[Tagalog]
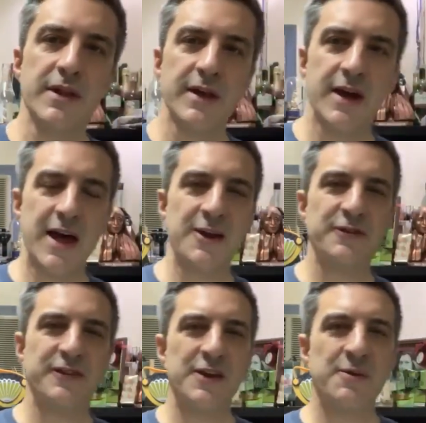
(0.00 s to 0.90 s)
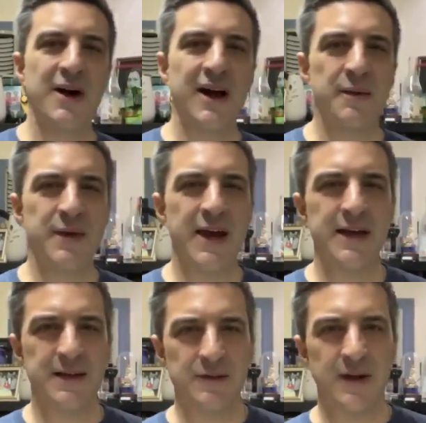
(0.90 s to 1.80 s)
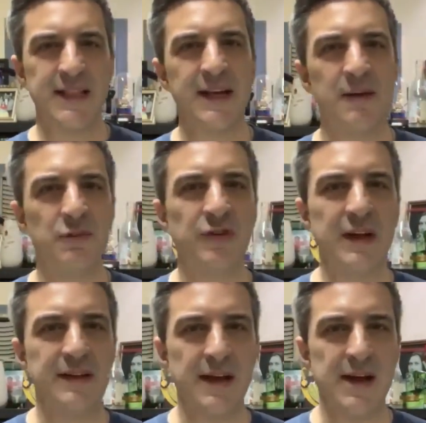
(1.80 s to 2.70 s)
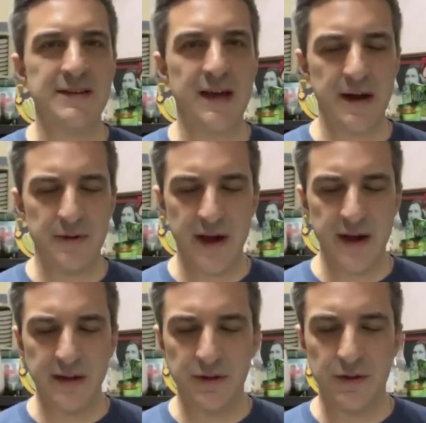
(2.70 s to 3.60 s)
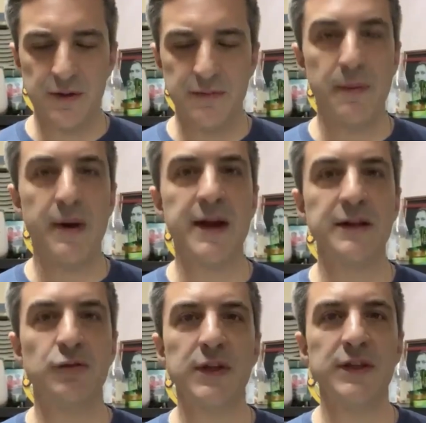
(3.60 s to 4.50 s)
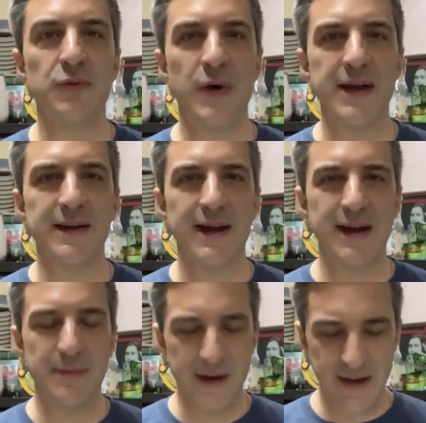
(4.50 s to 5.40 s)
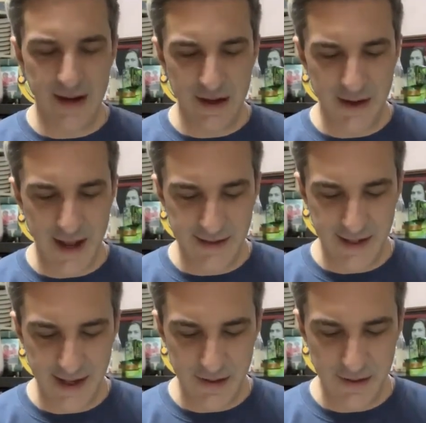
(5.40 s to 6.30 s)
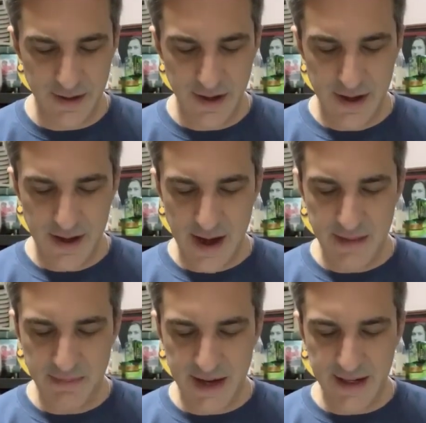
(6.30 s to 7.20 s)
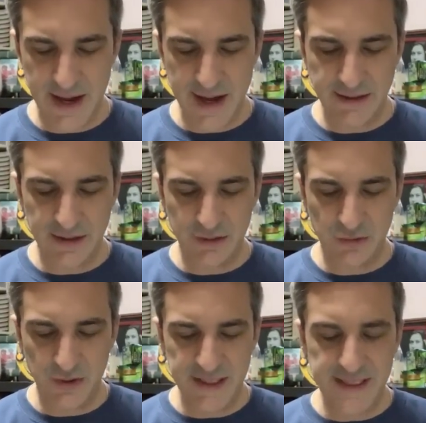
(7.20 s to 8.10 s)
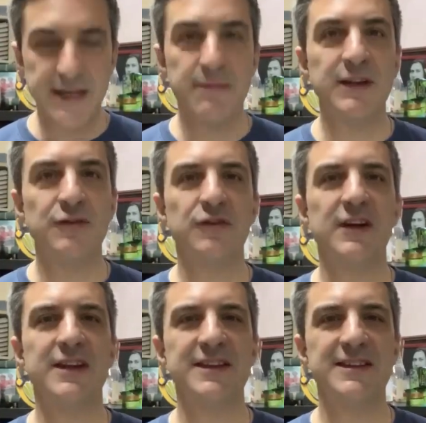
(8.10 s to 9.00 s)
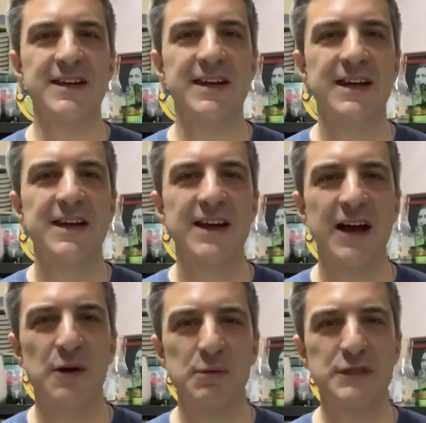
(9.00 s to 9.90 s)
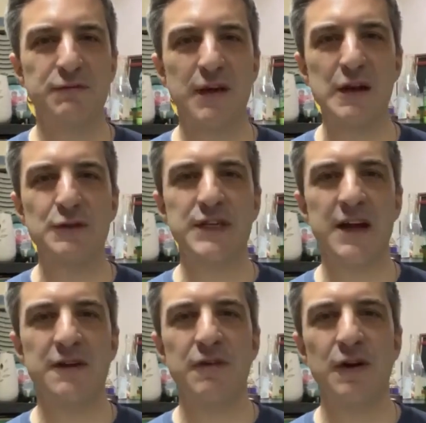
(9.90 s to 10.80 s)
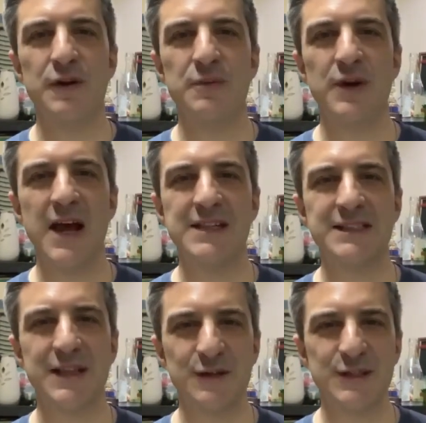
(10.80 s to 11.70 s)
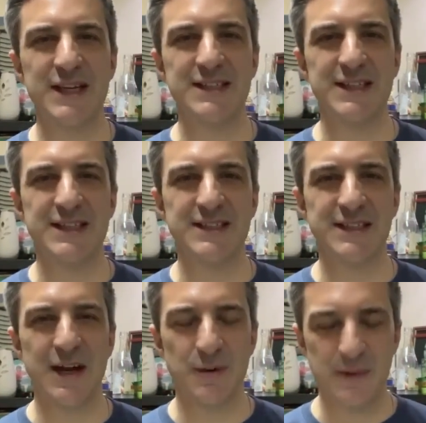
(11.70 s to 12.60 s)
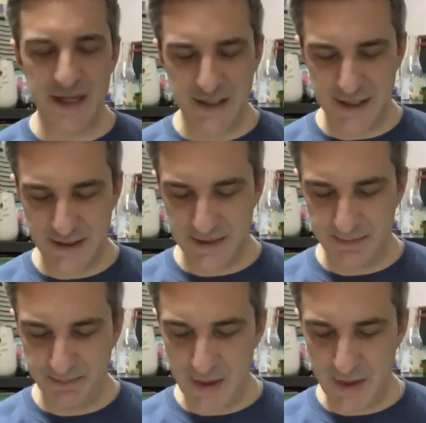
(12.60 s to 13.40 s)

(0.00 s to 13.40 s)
Magandang araw sa inyo mga kaibigan. Itong ating almusalita sa araw na ito, February 21. Ang ebanghelyo natin ngayon ay Mark 8:27 to 33. Ako po si Father Luciano Feloni mula sa Diocese ng Novaliches.